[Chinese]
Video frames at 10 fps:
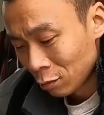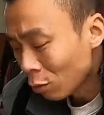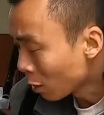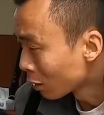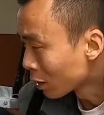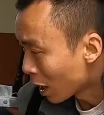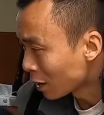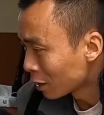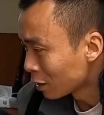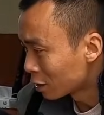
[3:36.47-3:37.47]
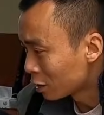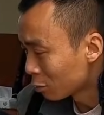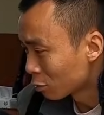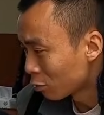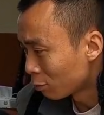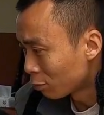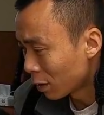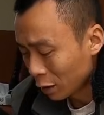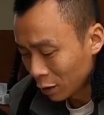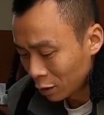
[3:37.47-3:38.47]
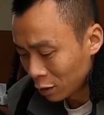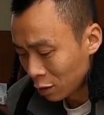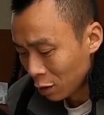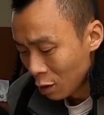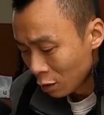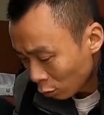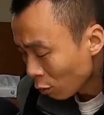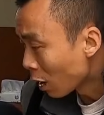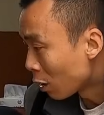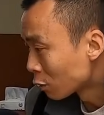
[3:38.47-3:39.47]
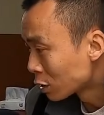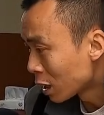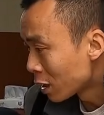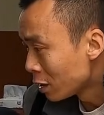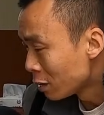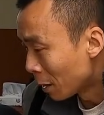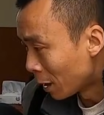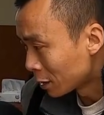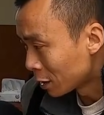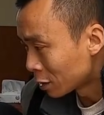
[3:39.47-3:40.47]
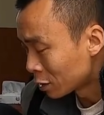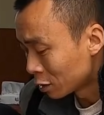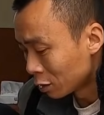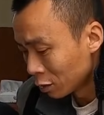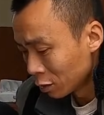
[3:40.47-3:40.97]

弄好了拿着给你吃，又不是说不拿给你吃，要弄好噻，冷的嘛。现在是，